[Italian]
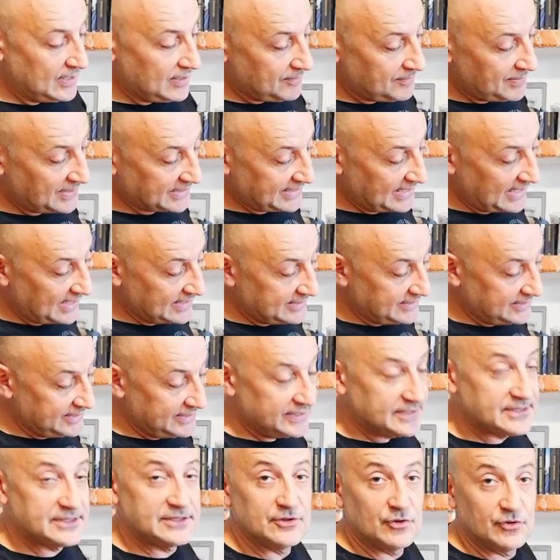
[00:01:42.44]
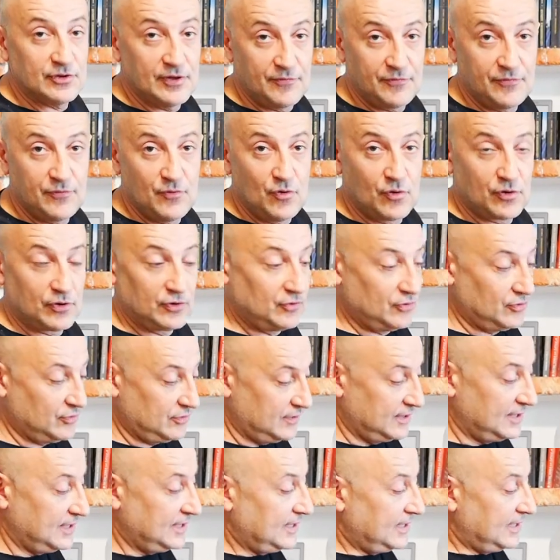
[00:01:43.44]
Perché all'inizio del forno
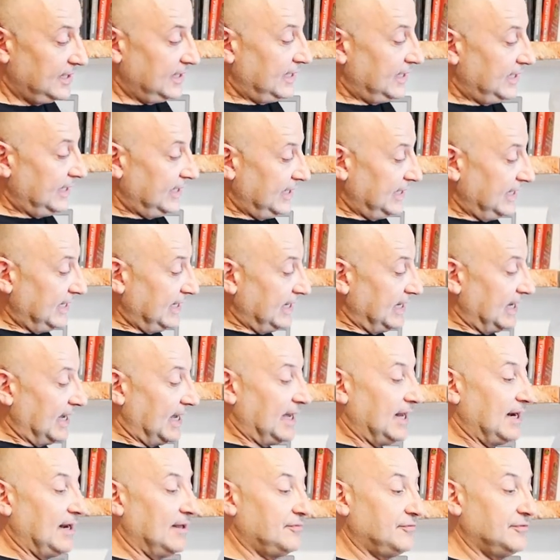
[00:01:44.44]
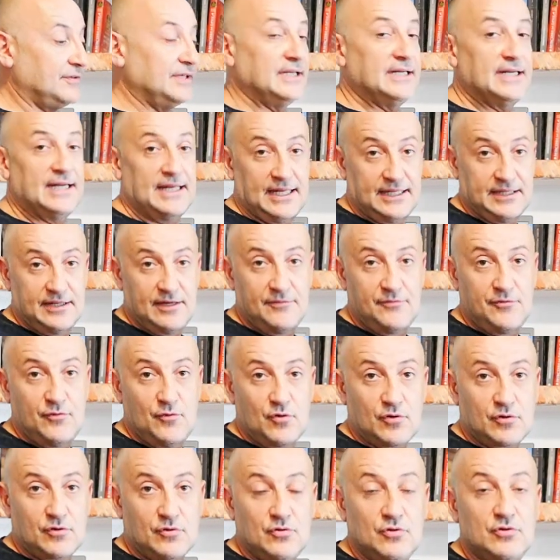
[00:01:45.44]
e alla fine del
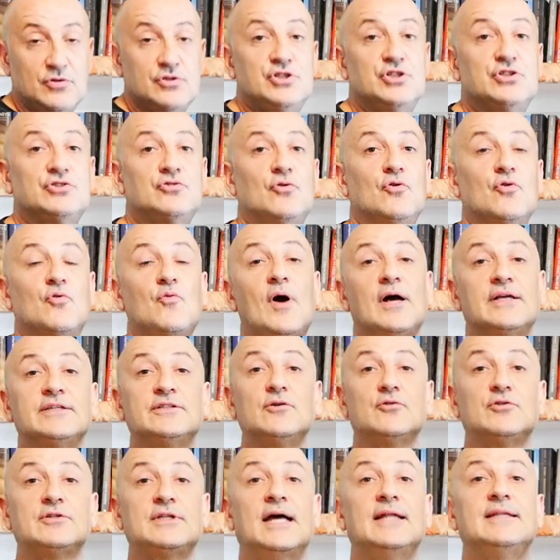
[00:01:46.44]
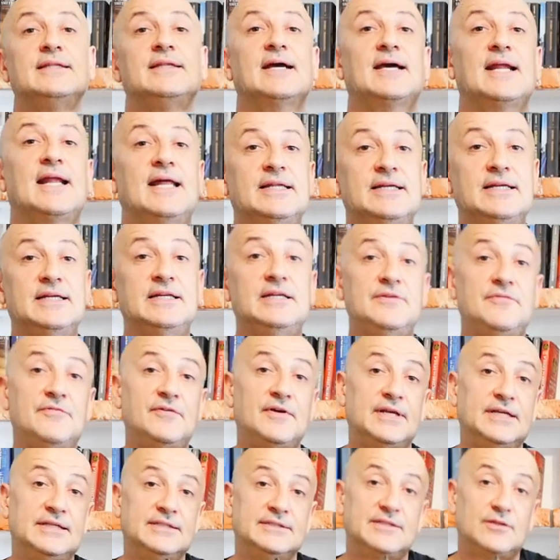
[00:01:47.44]
forno ci sono quasi 80 gradi di
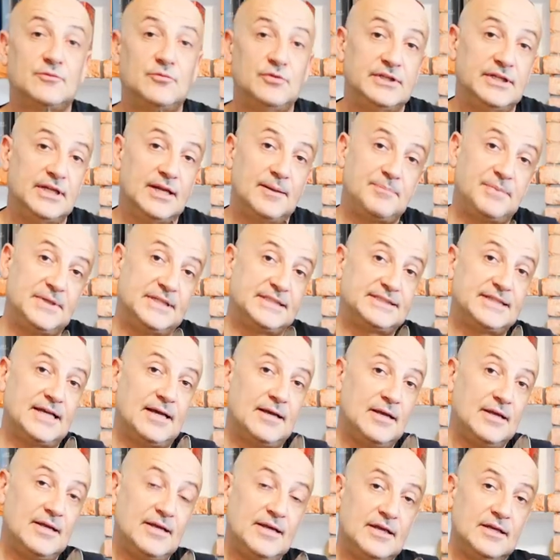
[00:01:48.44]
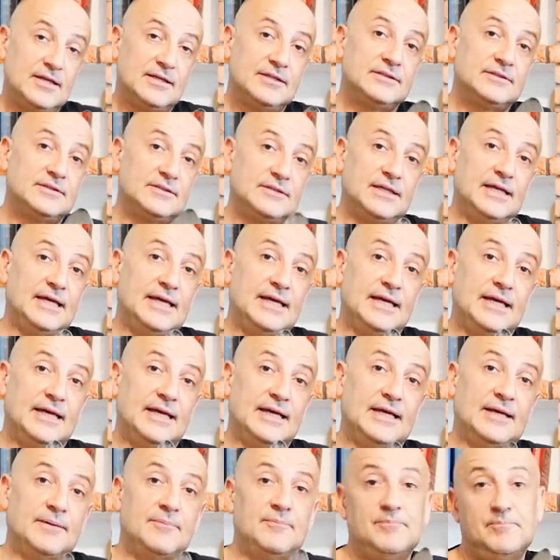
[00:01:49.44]
differenza, quindi la pizza
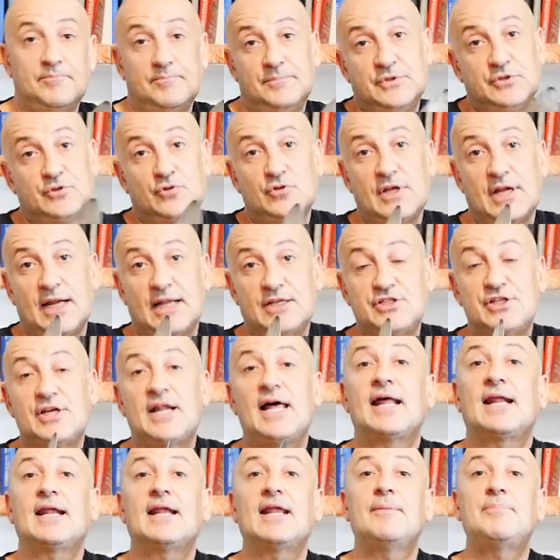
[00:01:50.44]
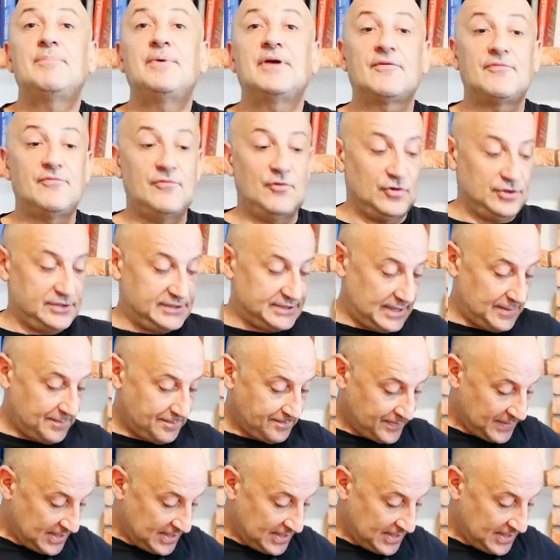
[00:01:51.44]
eh, bisognerà girarla per forza.